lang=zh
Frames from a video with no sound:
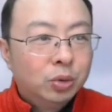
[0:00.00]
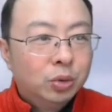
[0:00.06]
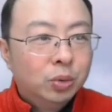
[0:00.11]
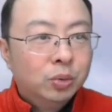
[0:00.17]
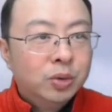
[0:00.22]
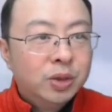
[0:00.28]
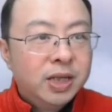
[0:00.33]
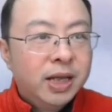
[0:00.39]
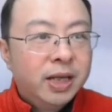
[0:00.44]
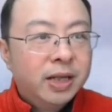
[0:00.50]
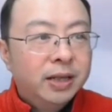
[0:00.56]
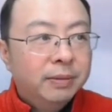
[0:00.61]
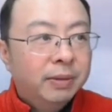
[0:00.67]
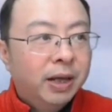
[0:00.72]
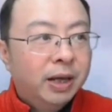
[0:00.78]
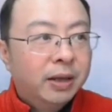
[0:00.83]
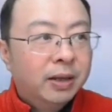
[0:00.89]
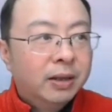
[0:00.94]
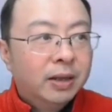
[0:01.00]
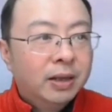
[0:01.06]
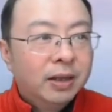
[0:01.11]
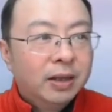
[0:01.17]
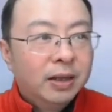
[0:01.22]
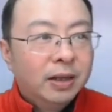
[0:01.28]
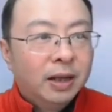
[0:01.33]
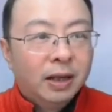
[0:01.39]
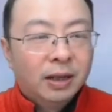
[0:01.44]
储物间里面，
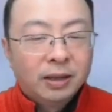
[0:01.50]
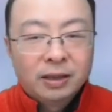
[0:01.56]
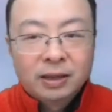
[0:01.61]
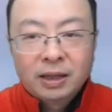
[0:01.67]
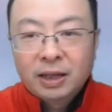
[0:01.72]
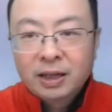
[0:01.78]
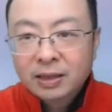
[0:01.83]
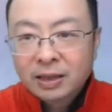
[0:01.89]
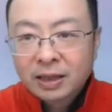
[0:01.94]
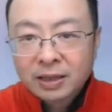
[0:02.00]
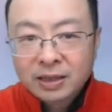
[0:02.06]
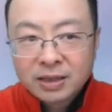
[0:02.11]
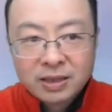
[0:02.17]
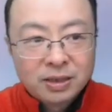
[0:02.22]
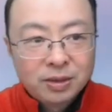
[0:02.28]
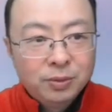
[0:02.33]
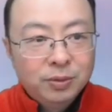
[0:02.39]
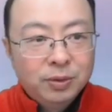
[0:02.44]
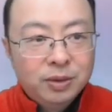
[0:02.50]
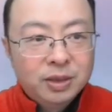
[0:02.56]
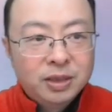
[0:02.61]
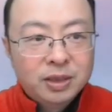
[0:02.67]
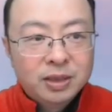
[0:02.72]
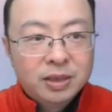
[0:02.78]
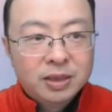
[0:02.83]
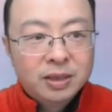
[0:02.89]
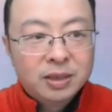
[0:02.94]
啊，当然他的子女
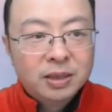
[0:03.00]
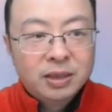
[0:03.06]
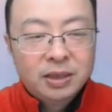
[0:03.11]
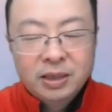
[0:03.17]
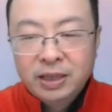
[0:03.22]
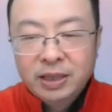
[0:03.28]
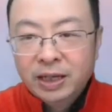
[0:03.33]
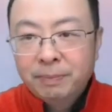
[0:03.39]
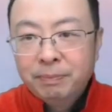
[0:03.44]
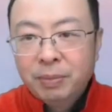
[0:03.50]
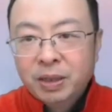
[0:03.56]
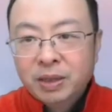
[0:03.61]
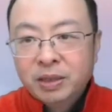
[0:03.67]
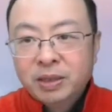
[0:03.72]
其实也本